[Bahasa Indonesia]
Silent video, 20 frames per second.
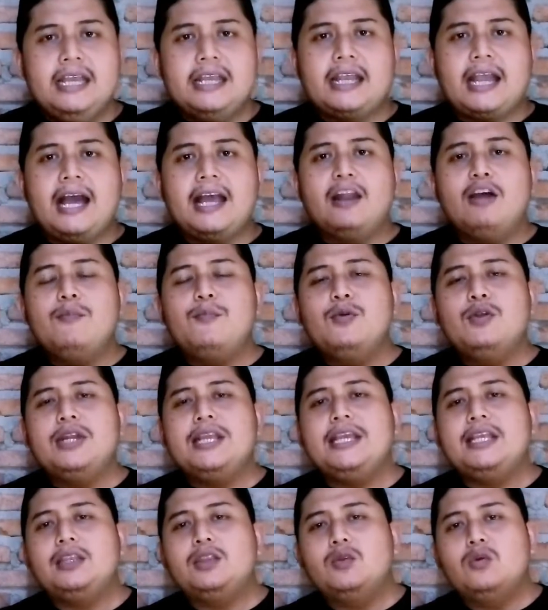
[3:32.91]
kalaupun
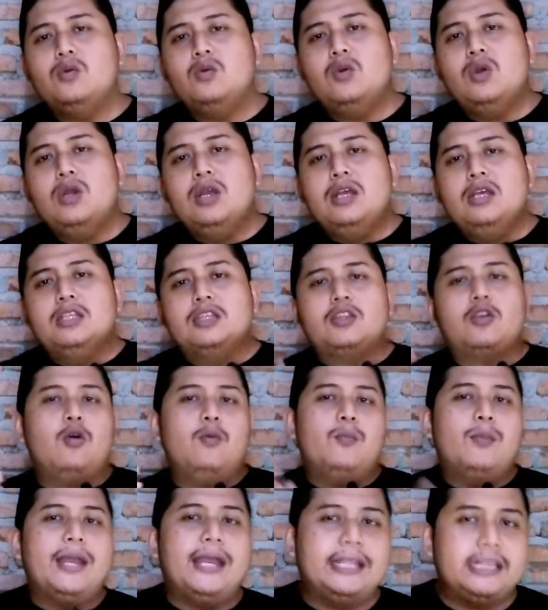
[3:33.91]
itu
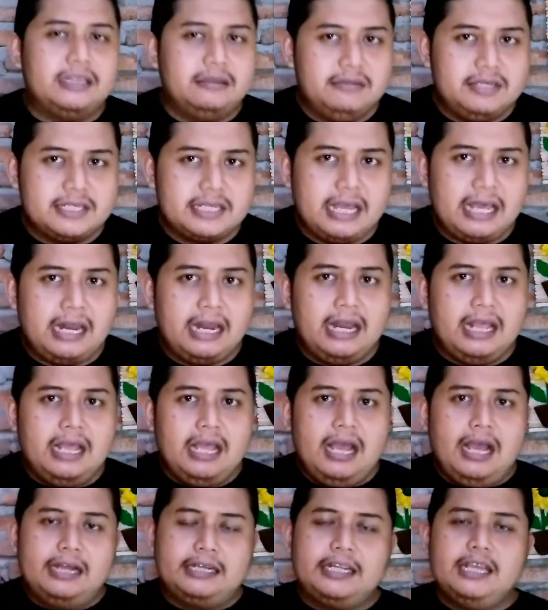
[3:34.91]
trompet misal
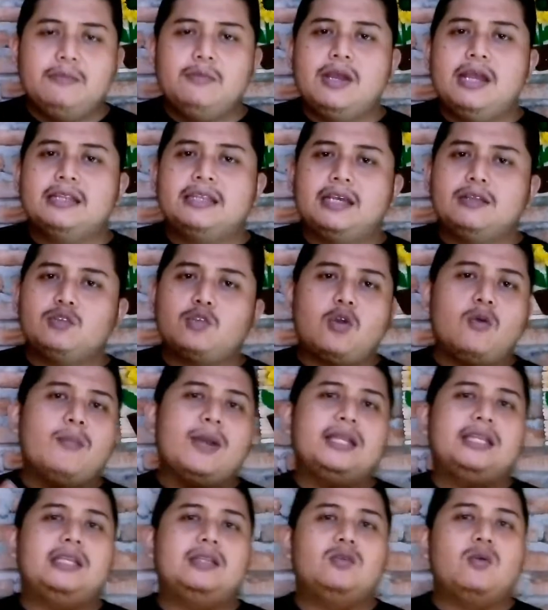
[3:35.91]
ada yang mengatakan
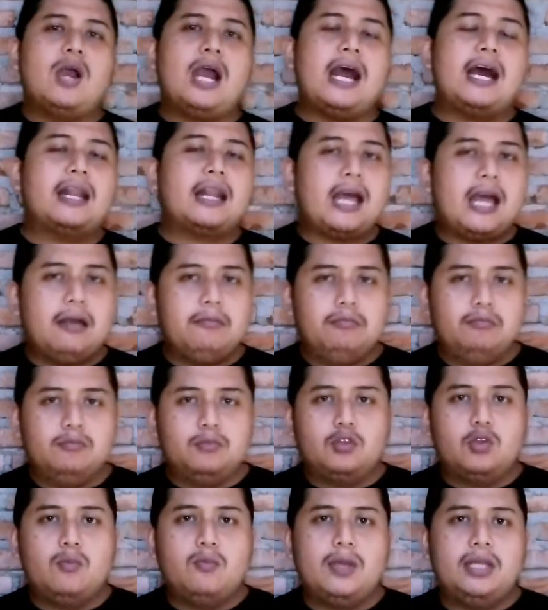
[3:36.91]
trompet itu haram
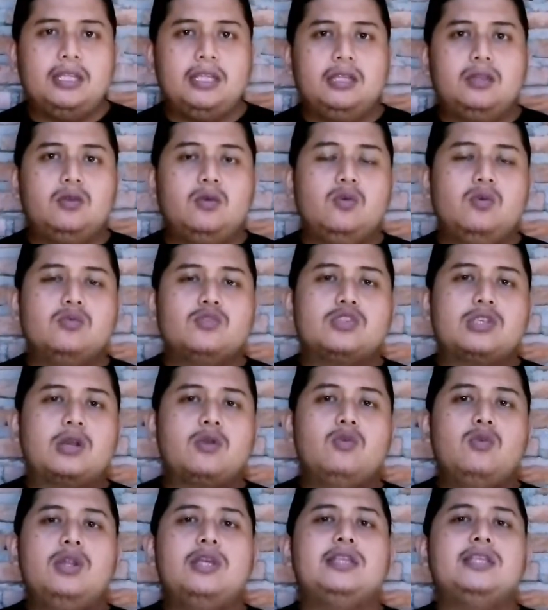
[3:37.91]
trompet itu
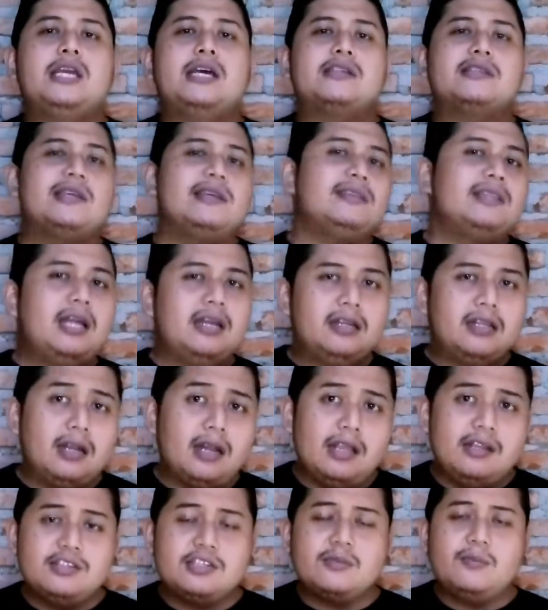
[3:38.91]
serulingnya setan dan
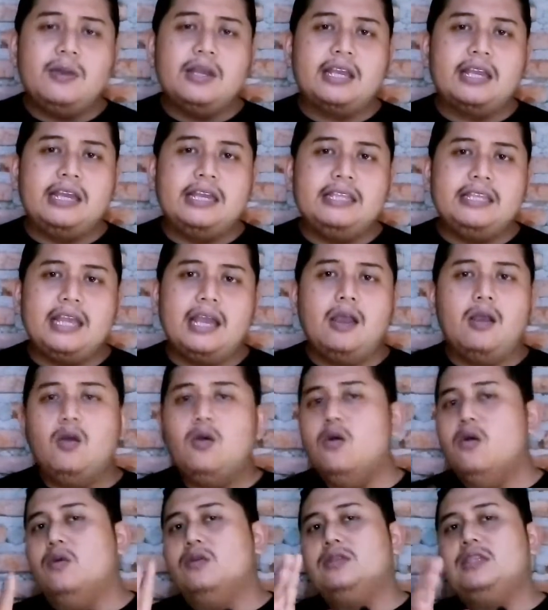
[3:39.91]
lain sebagainya
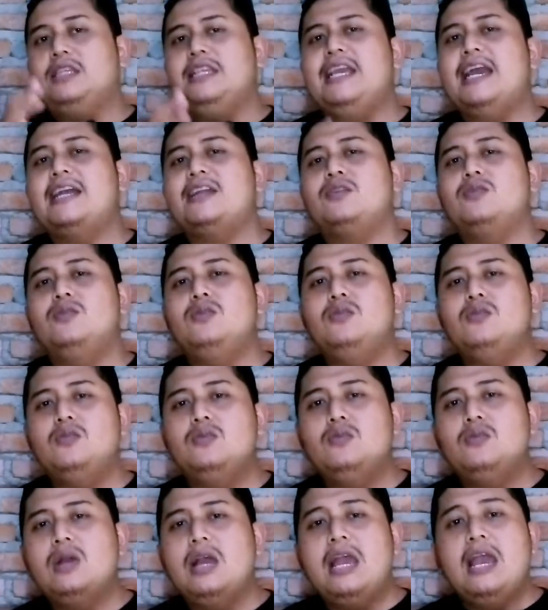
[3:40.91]
oh lihat
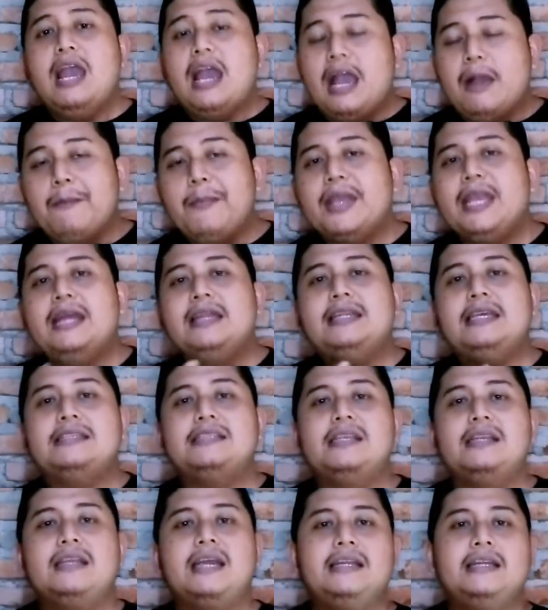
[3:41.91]
dulu apa yang
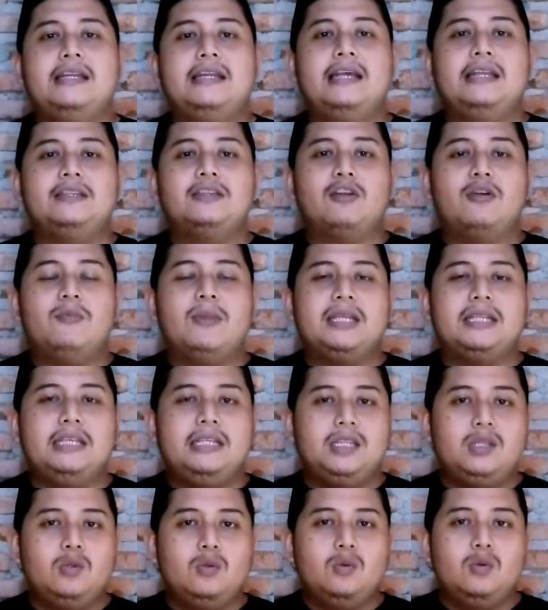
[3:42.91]
dihasilkan dari trompet
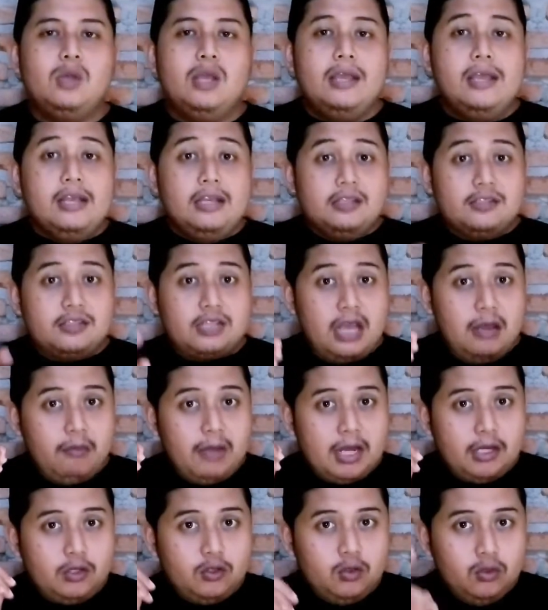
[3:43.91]
itu
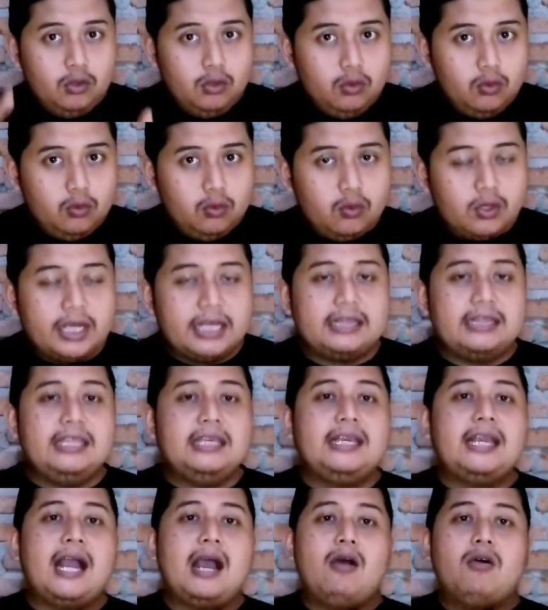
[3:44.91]
zaman dulu
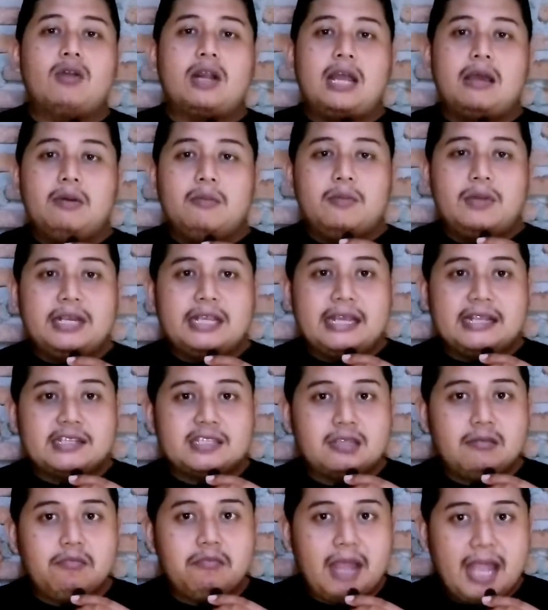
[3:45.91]
ketika orang memberikan
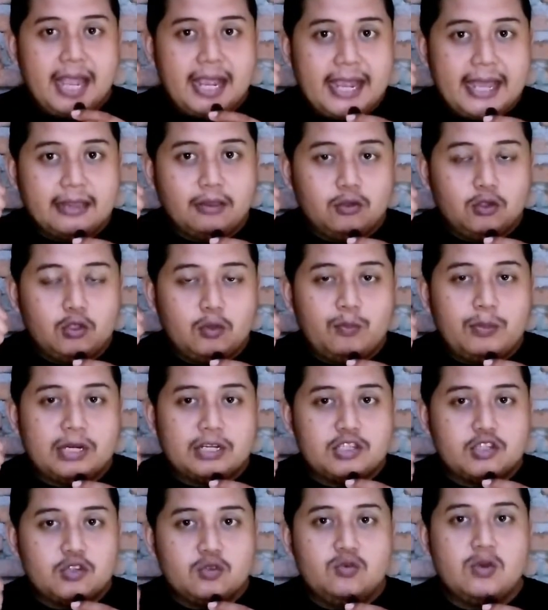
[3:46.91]
semangat untuk
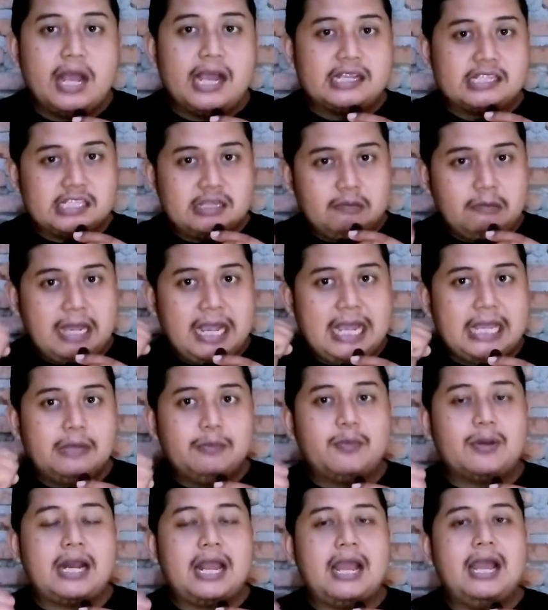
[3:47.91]
berjuang semangat
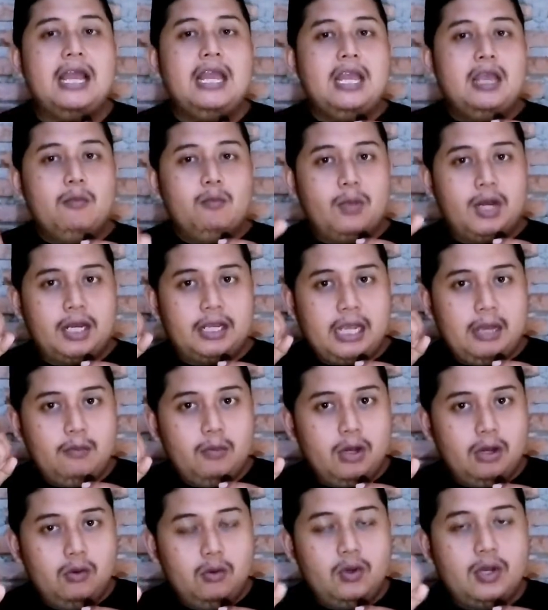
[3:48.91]
perang mereka
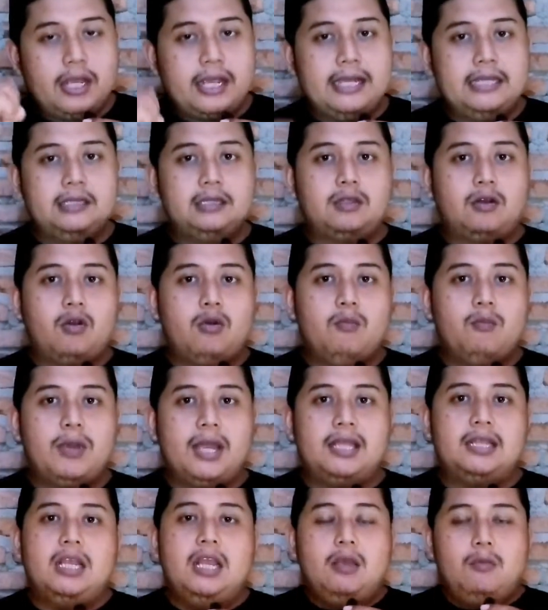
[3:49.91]
menggunakan
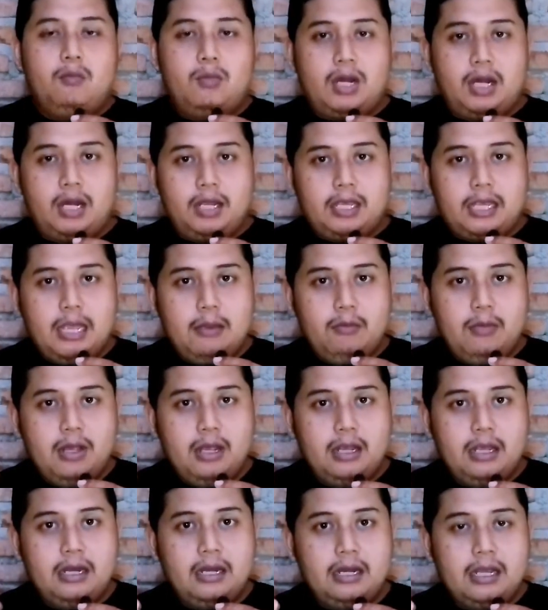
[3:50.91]
trompet mereka
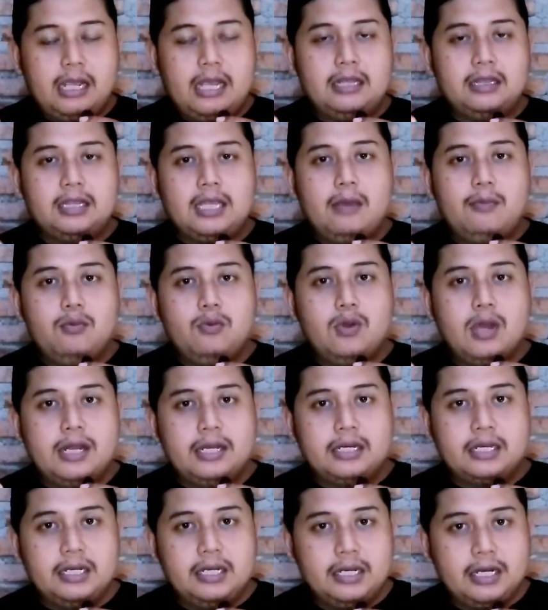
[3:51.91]
menggunakan tabuan
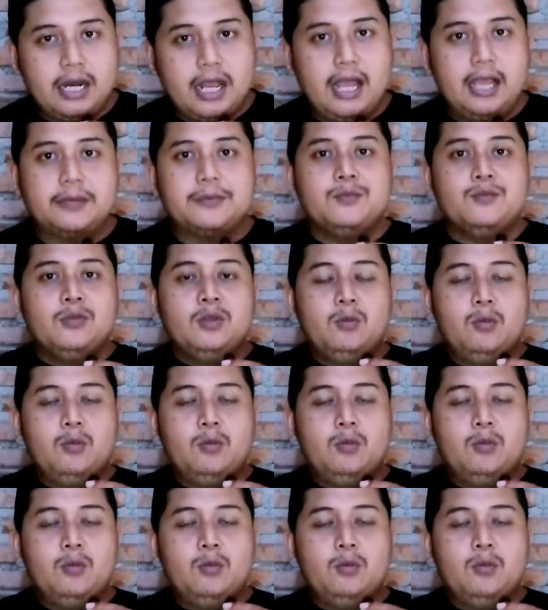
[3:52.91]
gendrang,